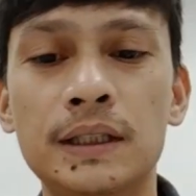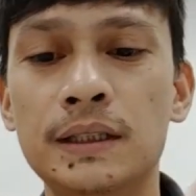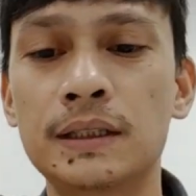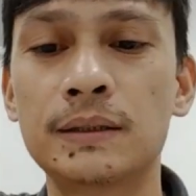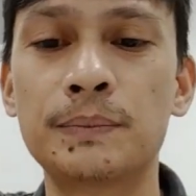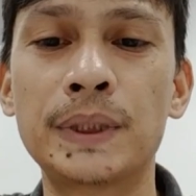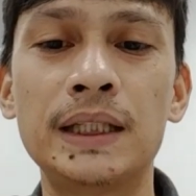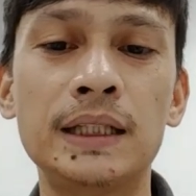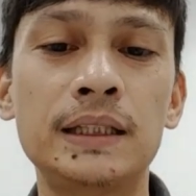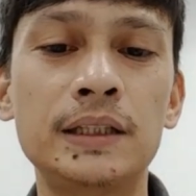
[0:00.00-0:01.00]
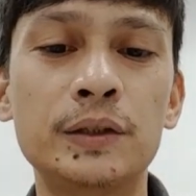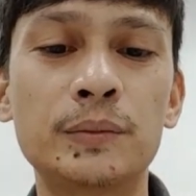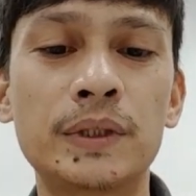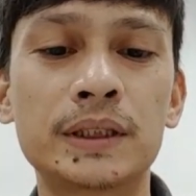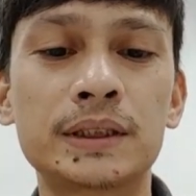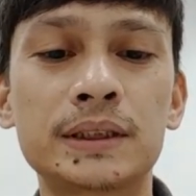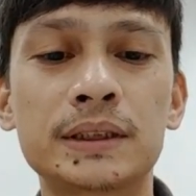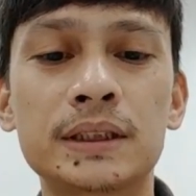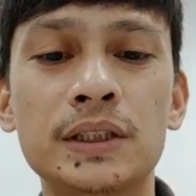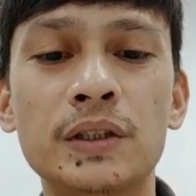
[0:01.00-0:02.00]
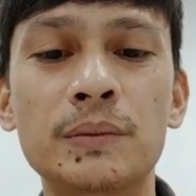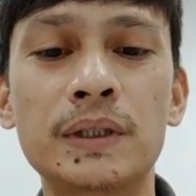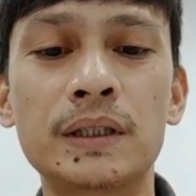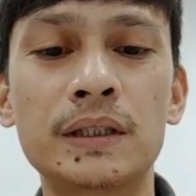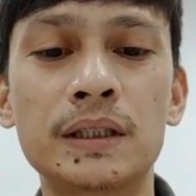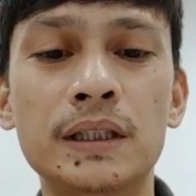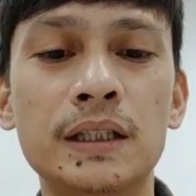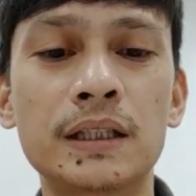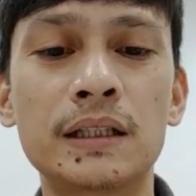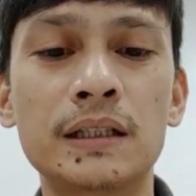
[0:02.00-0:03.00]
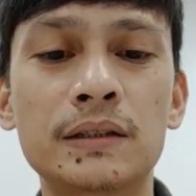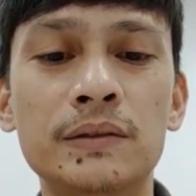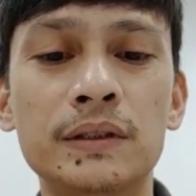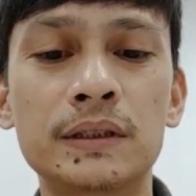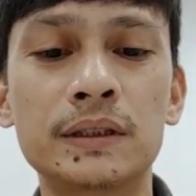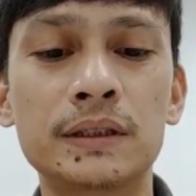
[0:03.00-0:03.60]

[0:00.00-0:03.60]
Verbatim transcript: uh, paliitin yung mask. Yung iba, ginaganito eh.